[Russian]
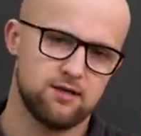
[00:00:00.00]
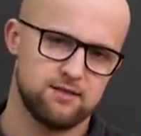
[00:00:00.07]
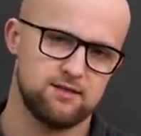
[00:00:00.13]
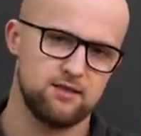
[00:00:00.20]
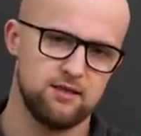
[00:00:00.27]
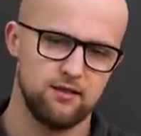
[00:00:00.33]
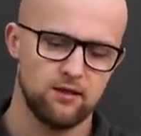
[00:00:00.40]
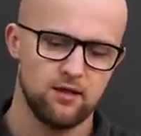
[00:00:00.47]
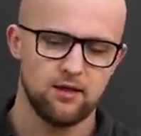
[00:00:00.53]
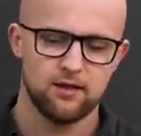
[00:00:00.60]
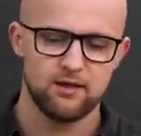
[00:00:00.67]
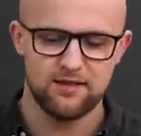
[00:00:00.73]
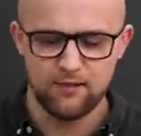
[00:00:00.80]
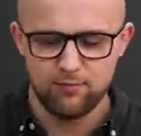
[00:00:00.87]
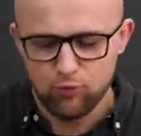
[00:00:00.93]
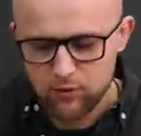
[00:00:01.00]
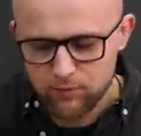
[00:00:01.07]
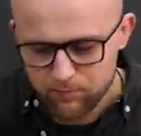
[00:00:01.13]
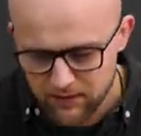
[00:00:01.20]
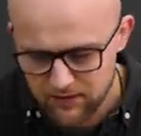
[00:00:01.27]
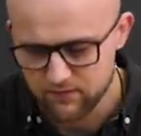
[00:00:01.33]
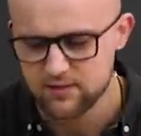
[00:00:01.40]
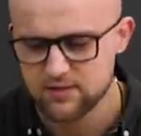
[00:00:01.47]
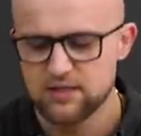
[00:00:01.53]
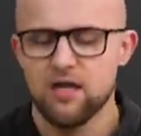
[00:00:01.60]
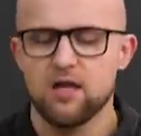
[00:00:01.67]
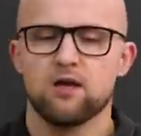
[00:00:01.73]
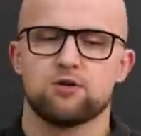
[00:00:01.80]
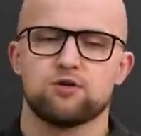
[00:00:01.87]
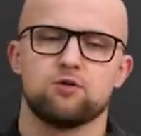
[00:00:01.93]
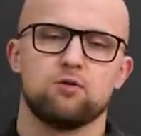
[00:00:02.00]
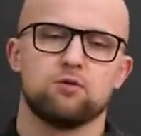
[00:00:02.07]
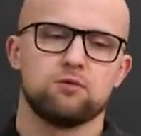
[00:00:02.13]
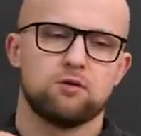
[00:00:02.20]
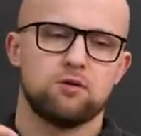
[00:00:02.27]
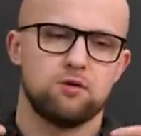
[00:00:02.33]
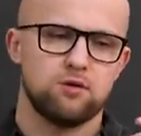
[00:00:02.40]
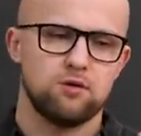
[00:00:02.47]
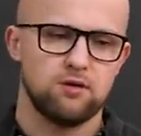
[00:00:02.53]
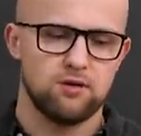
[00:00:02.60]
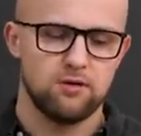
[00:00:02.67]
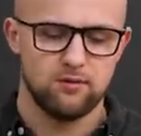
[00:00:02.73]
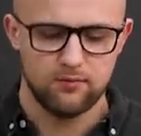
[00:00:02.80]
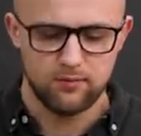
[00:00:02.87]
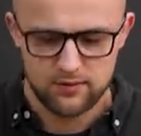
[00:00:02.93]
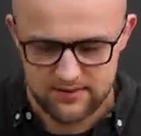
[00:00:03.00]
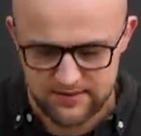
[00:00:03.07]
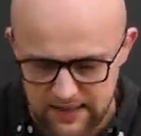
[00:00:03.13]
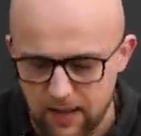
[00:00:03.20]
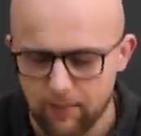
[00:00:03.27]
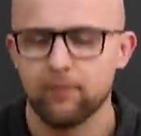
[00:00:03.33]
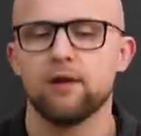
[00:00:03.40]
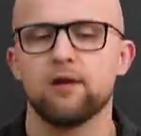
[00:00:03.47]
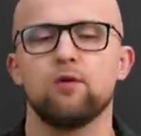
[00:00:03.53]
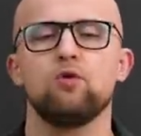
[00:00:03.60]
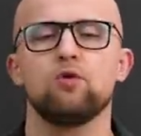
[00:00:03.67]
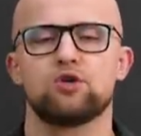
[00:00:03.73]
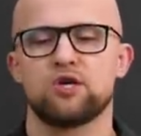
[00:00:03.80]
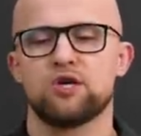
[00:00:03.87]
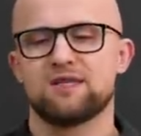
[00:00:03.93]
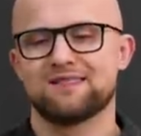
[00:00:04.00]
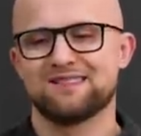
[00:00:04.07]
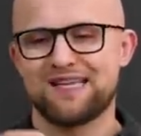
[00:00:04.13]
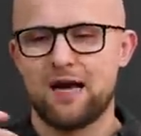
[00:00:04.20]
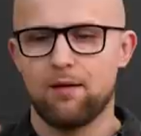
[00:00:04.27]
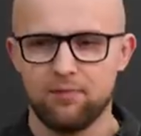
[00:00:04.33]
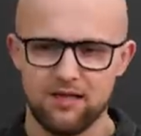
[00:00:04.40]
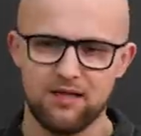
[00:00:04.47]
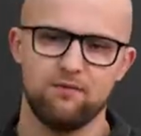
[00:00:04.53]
расти, где будет подтверждение, что он самый лучший, самый